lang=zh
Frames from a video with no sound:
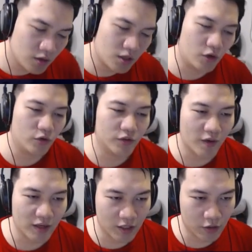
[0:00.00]
然后又是
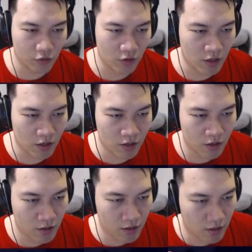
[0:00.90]
发现，所以
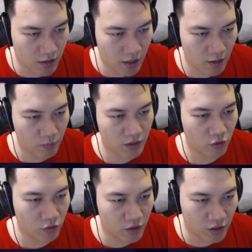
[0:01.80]
你可以比较
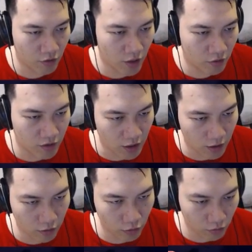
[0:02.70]
容易找到你想
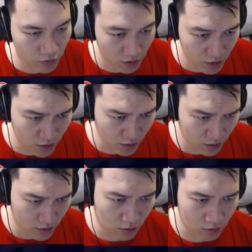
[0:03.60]
要的东西。
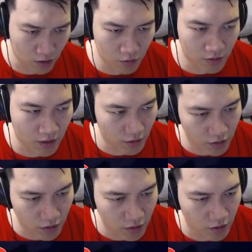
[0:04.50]
然后理论上这
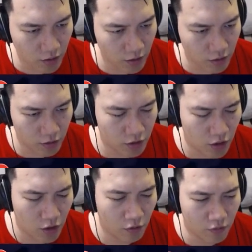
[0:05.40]
是一个
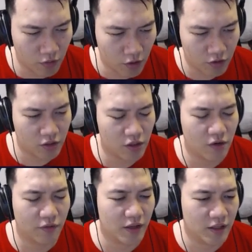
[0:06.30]
12
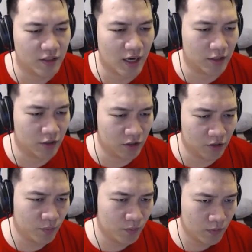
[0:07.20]
费的价值，
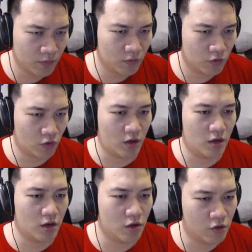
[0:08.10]
所
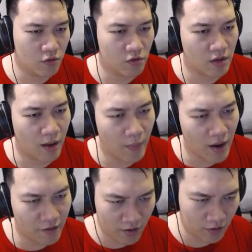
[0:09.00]
以你拿
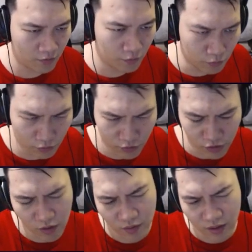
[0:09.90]
8费付
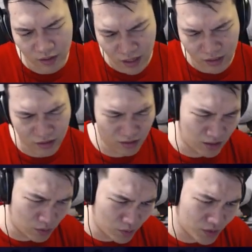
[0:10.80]
12费价值，
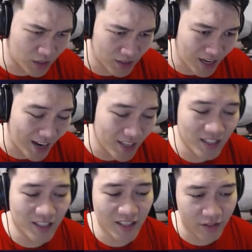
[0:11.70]
理论上是还
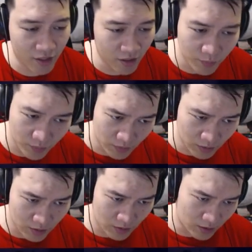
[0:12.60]
可以的。
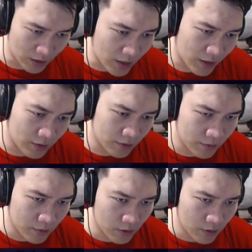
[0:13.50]
当然，